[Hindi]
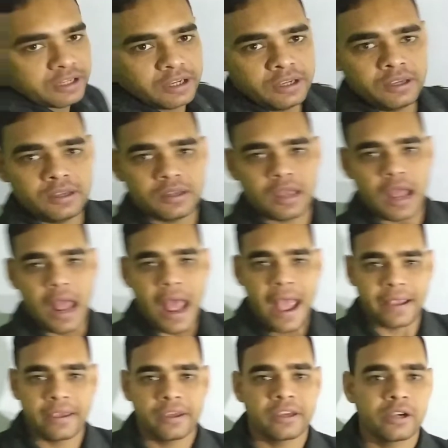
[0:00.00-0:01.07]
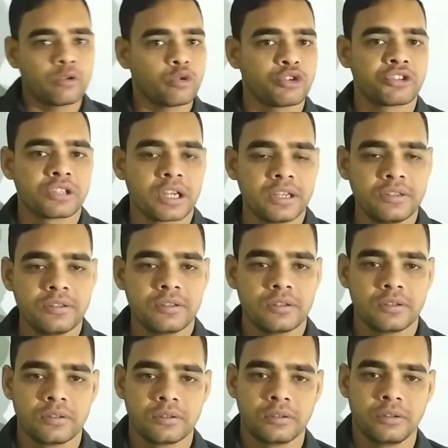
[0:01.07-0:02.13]
से आगे के क्वेश्चंस
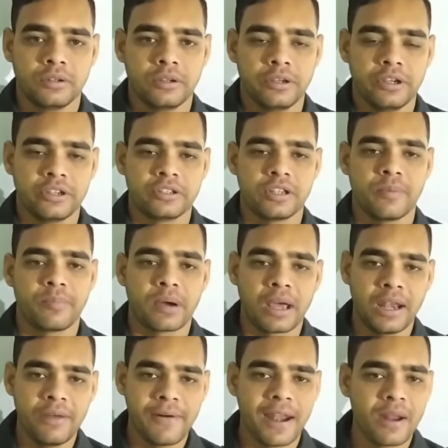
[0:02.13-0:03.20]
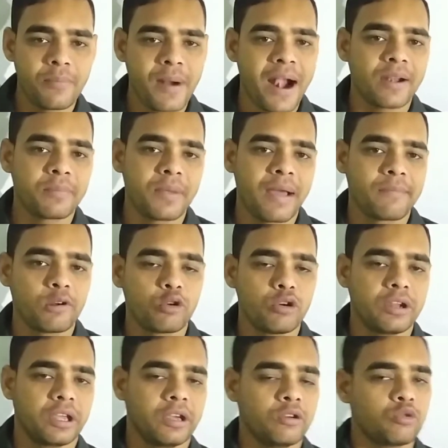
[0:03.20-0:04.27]
इससे पहले वाले पार्ट में आप
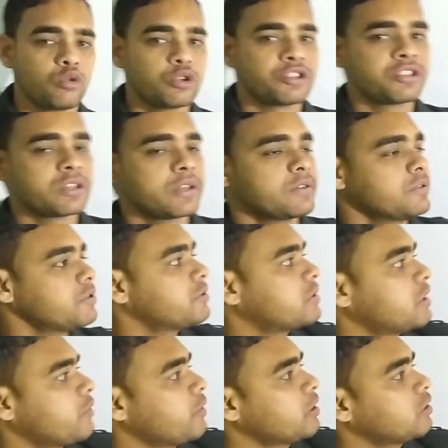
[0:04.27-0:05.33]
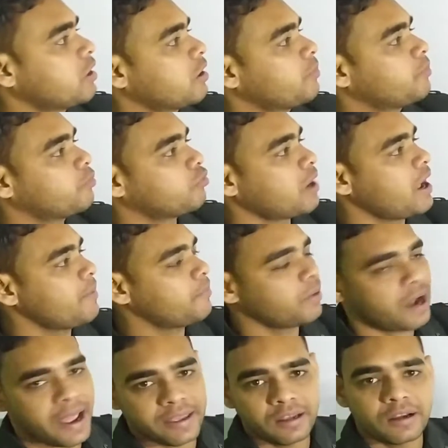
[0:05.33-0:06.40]
लोगों ने क्वेश्चन सेवन तक पूरा
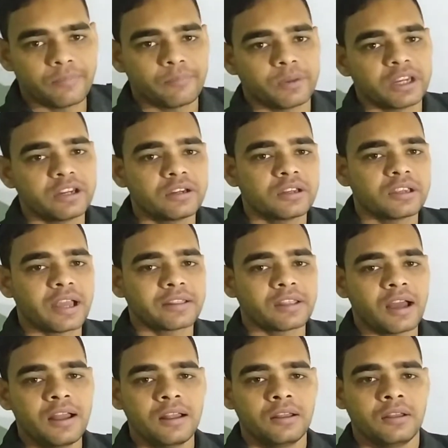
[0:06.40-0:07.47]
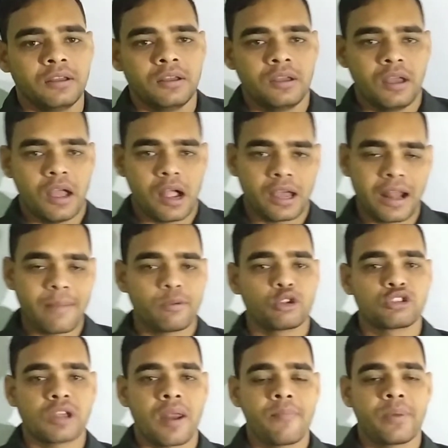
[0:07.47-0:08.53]
पढ़ाई कंप्लीट किया था अगर आप
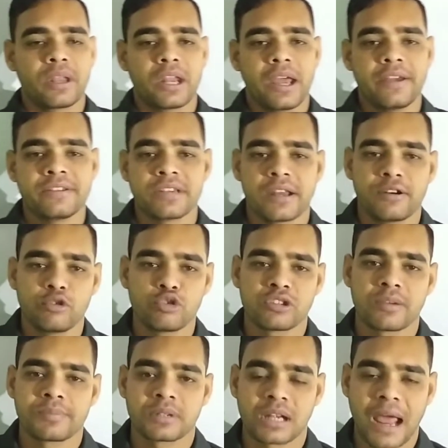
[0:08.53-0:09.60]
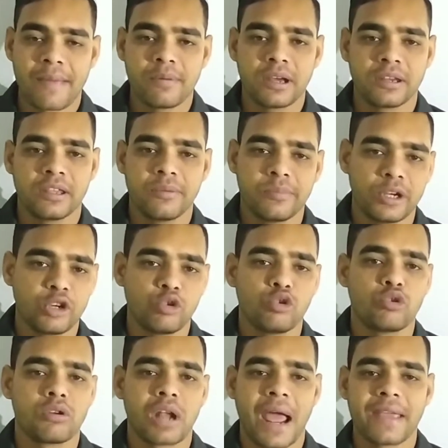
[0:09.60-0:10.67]
लोग चैनल पर नए है चैनल को सब्सक्राइब करिए वीडियो
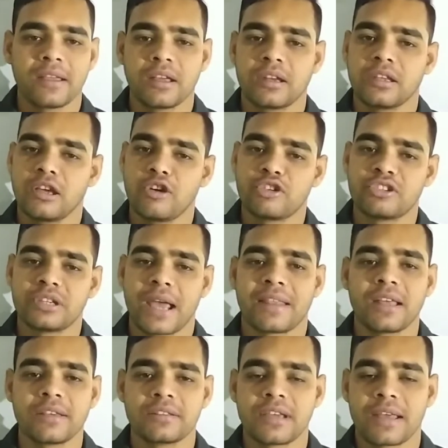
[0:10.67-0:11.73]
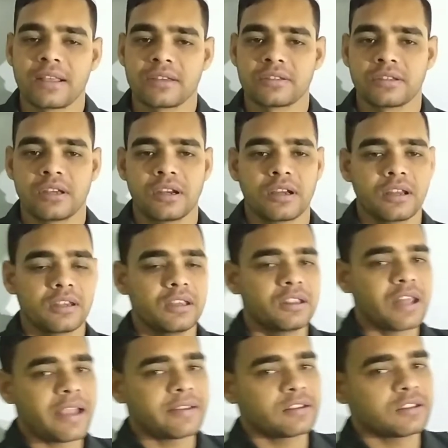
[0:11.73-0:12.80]
को लाइक करिए और ज़्यादा से ज़्यादा शेयर करिए
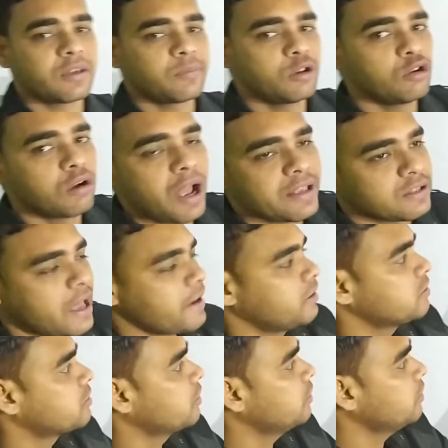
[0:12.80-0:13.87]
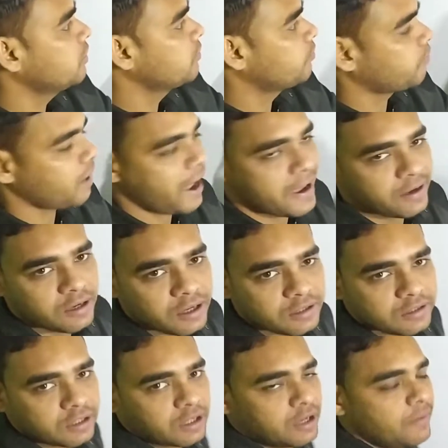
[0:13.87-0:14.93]
ताकि सभी लोग आसानी से पढ़ाई कर
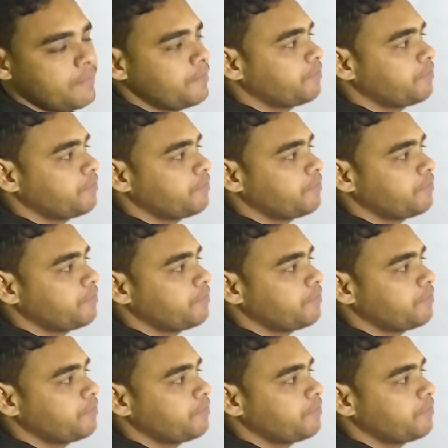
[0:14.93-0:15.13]
सकें